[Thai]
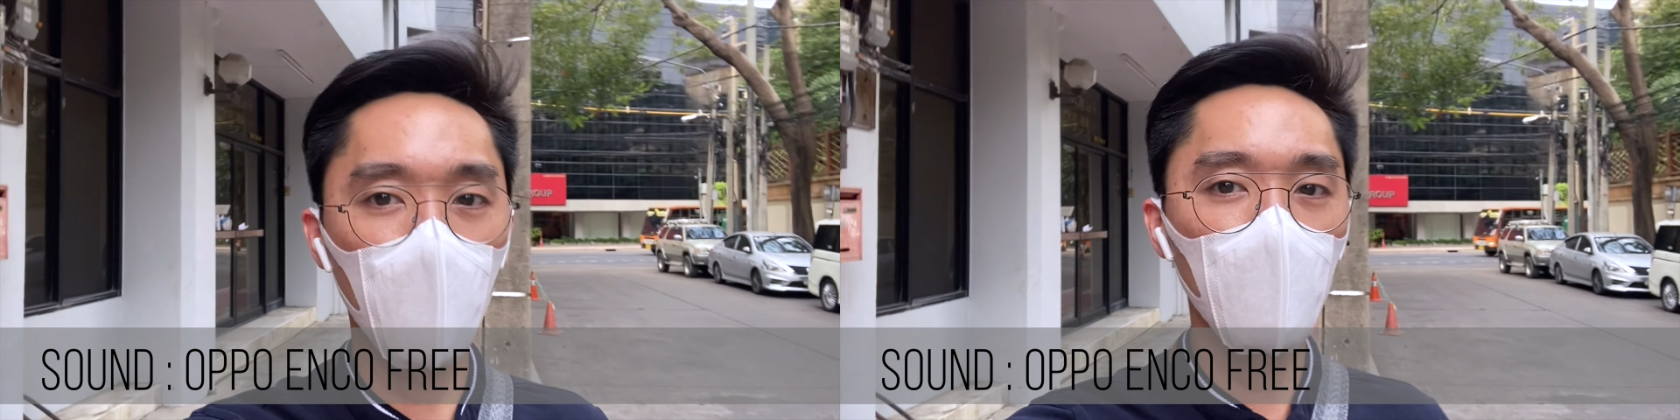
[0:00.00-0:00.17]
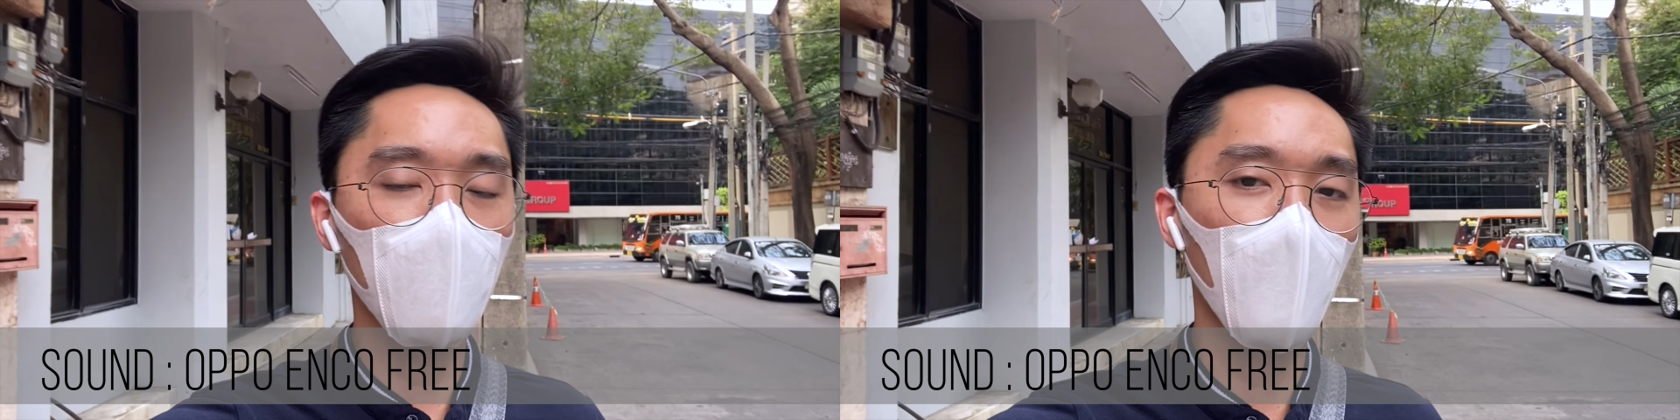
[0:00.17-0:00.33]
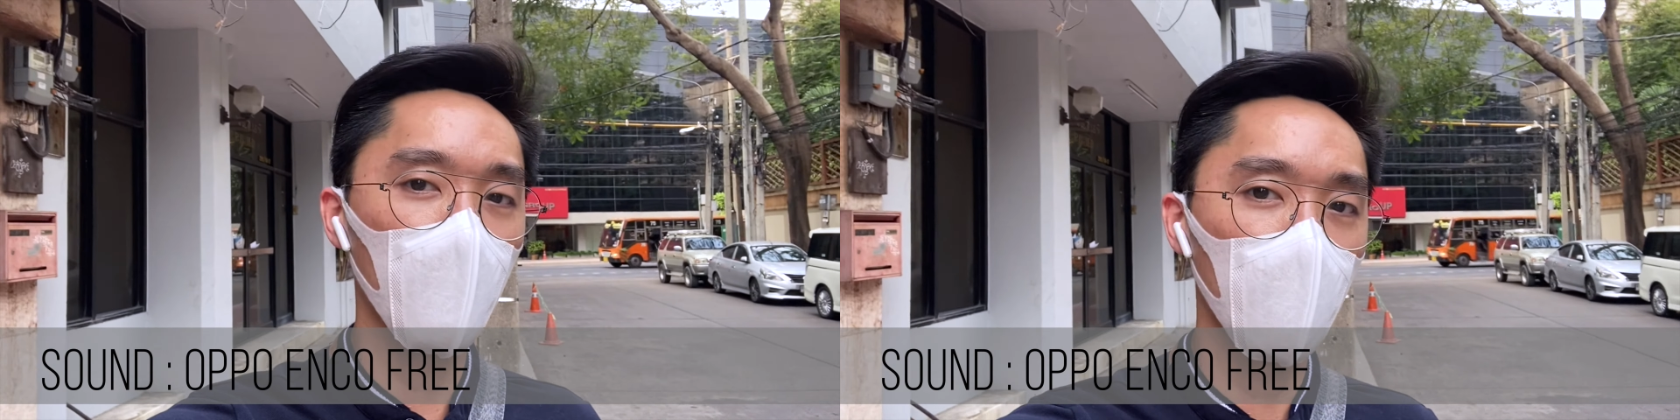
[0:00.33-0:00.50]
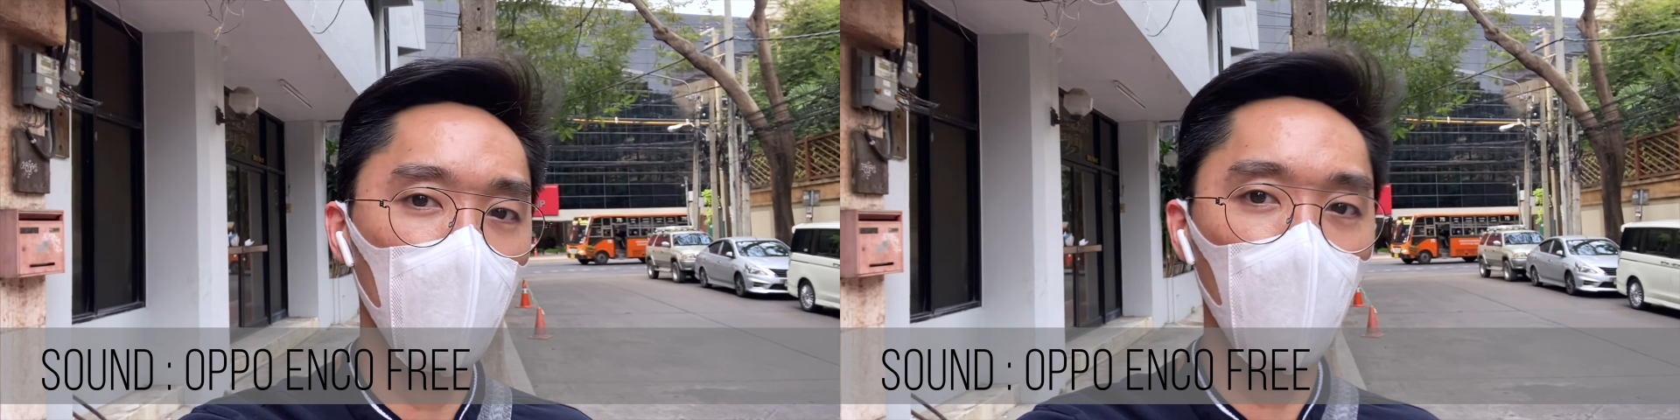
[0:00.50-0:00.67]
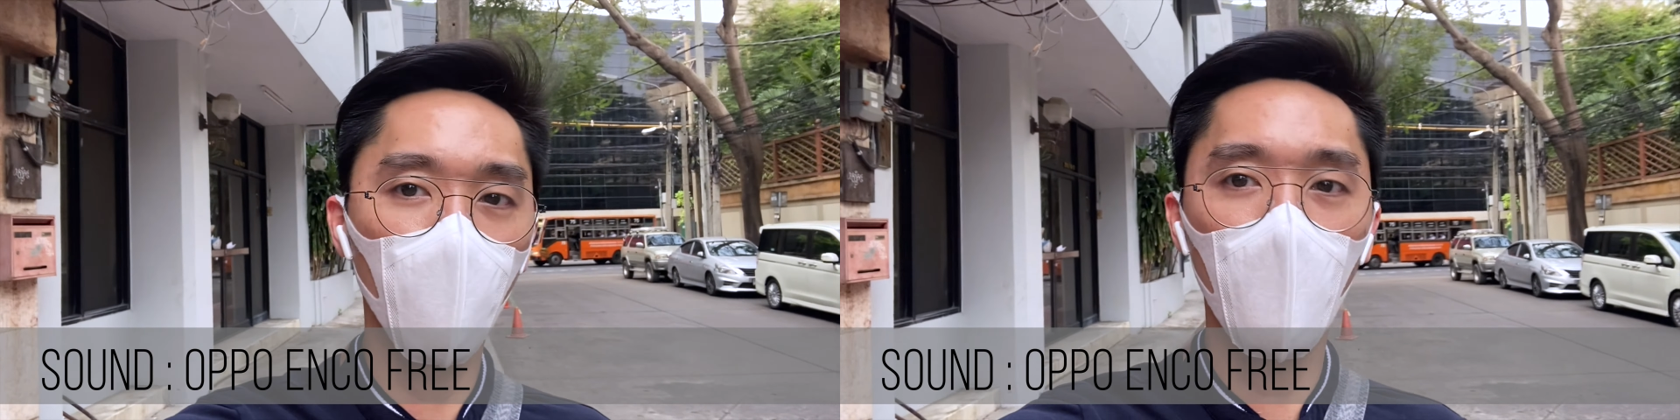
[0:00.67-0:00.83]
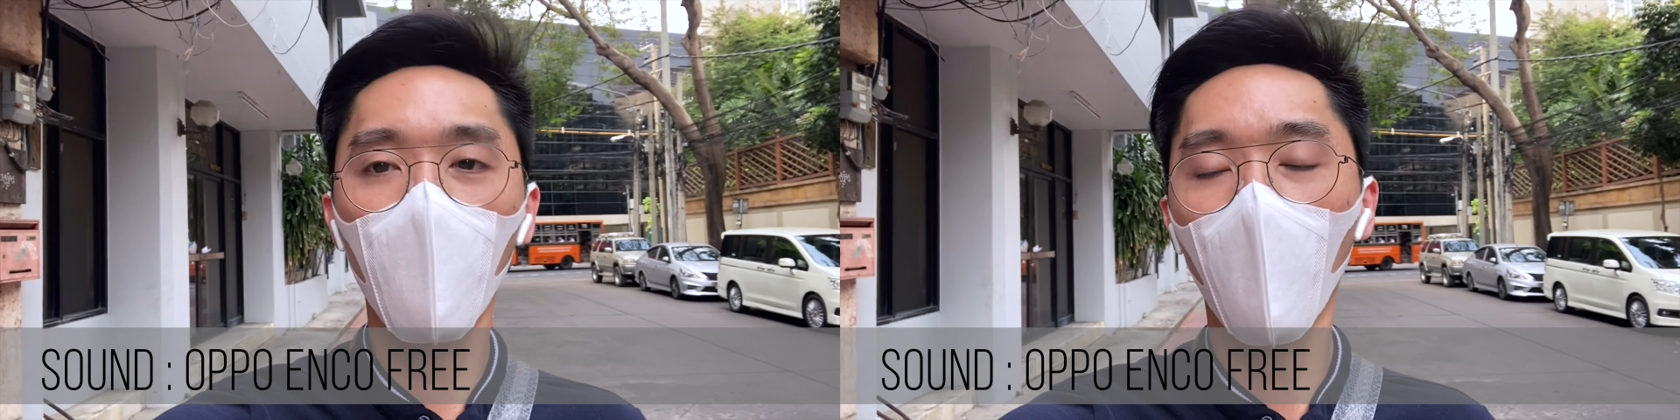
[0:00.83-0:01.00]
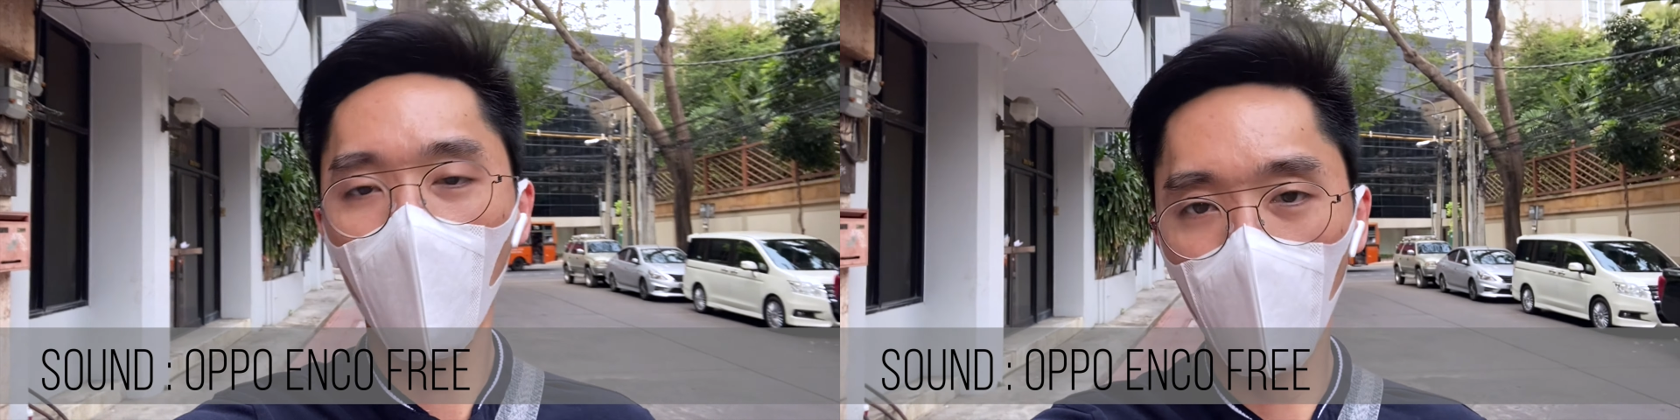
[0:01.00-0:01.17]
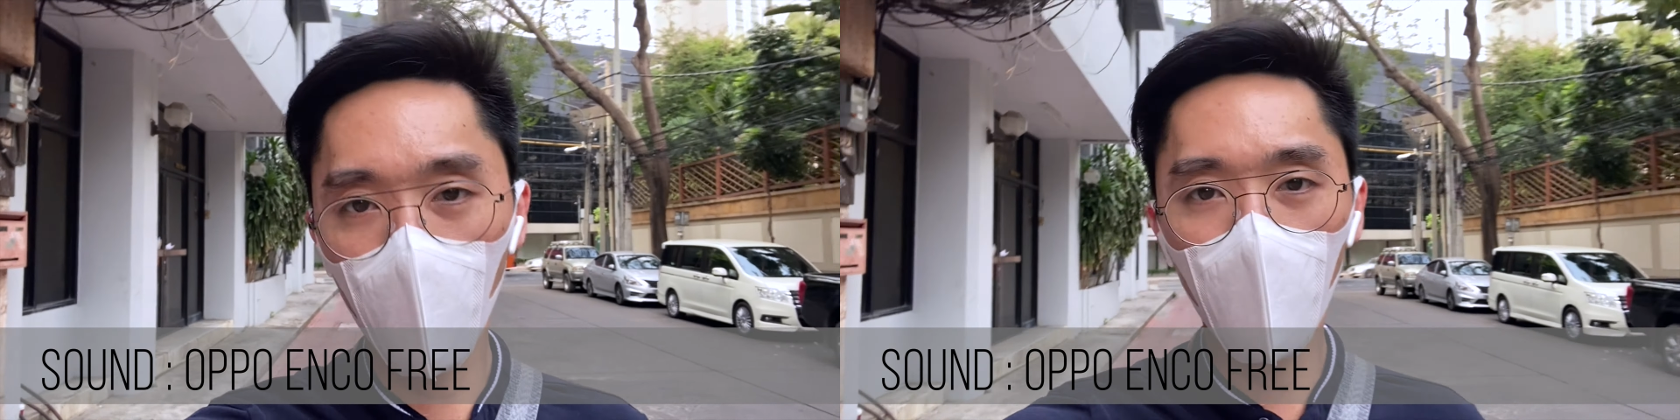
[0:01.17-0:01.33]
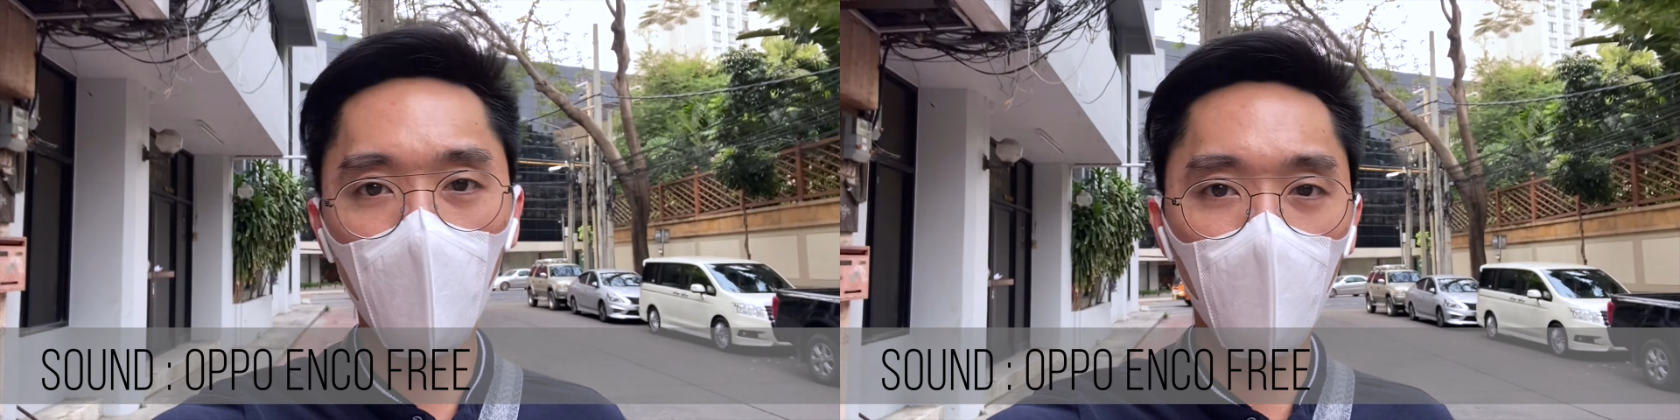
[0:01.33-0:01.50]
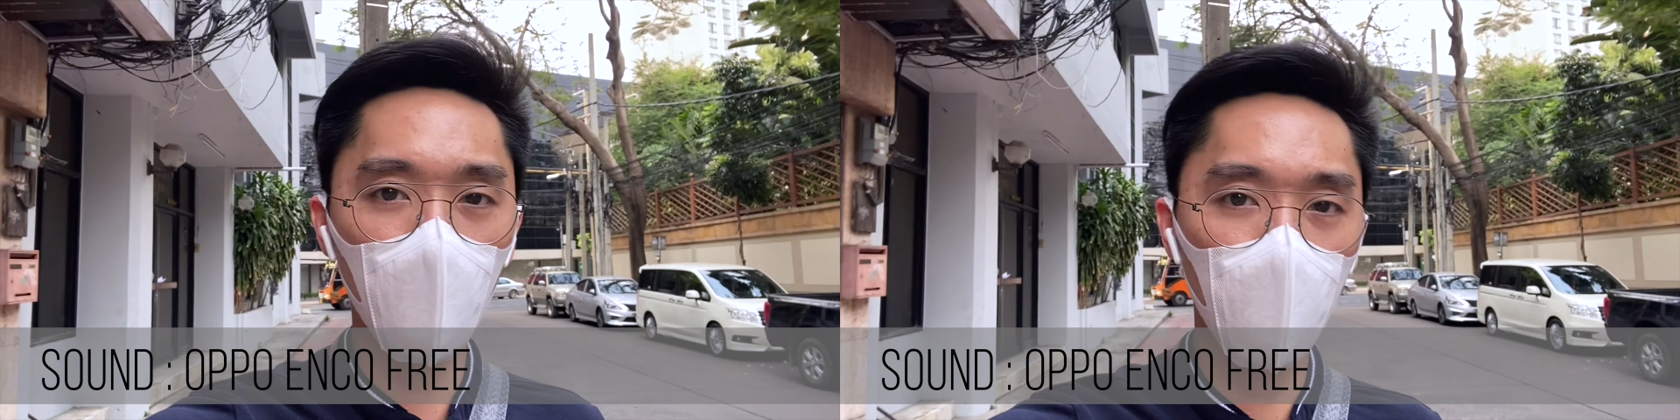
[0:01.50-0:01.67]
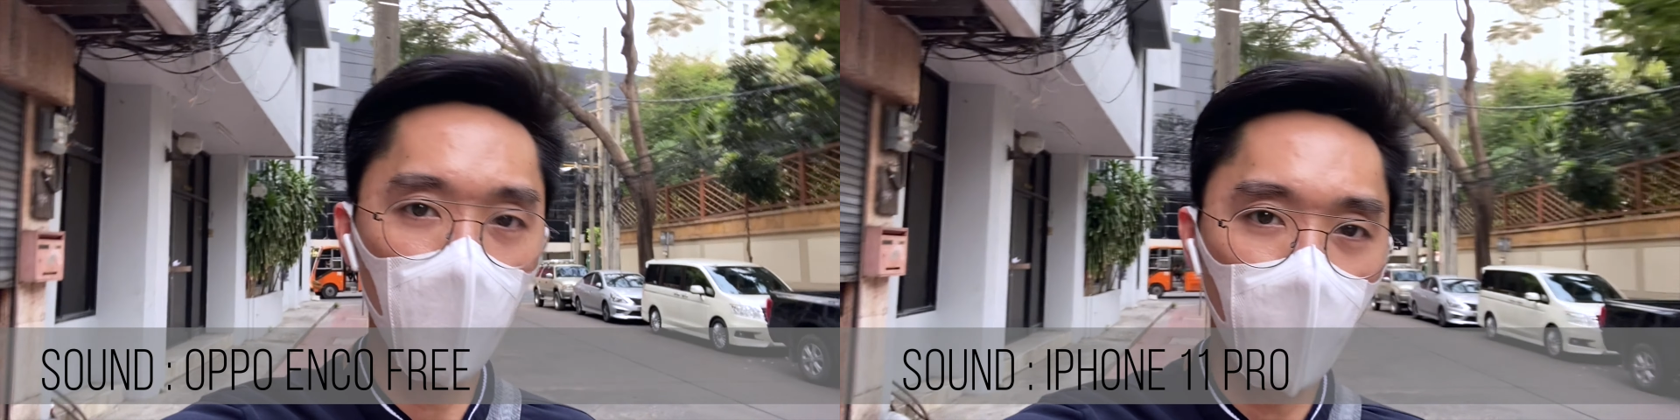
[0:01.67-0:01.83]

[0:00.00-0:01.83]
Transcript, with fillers: มอเตอร์ไซค์ที่วิ่งผ่านมาเมื่อกี้